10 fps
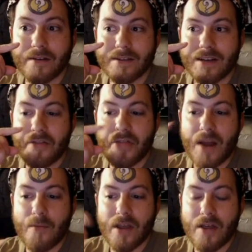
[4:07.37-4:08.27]
Lanza la
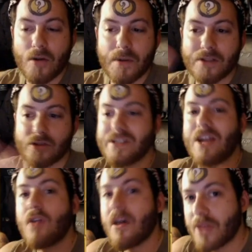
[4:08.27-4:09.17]
moneda, lo ve y entonces ya
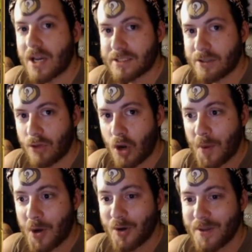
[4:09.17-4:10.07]
no lanza el hechizo a lo mejor.